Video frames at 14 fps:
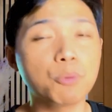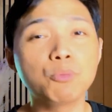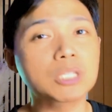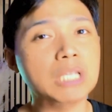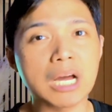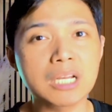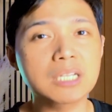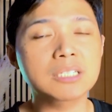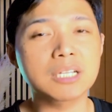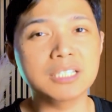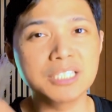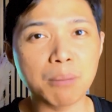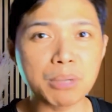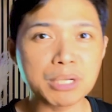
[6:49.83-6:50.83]
pumunta ka lang sa
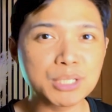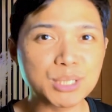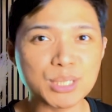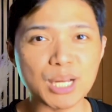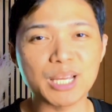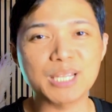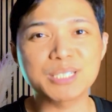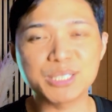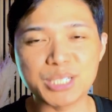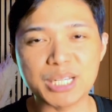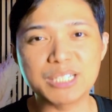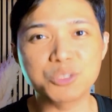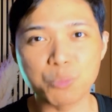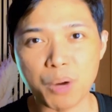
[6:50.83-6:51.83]
Japanese Stock
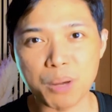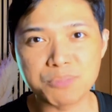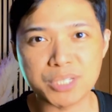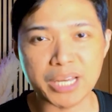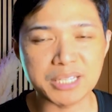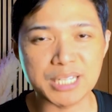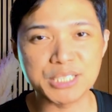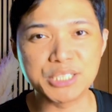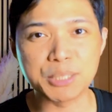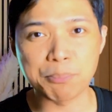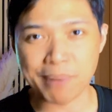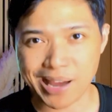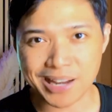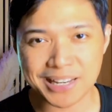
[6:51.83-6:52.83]
Exchange website ng
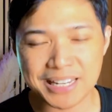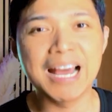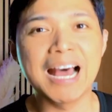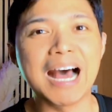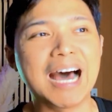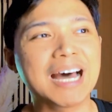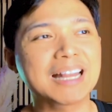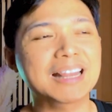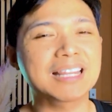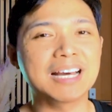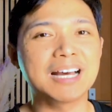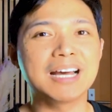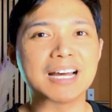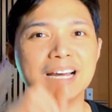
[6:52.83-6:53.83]
Japan at
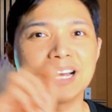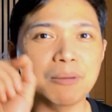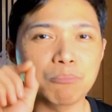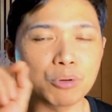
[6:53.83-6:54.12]
uh,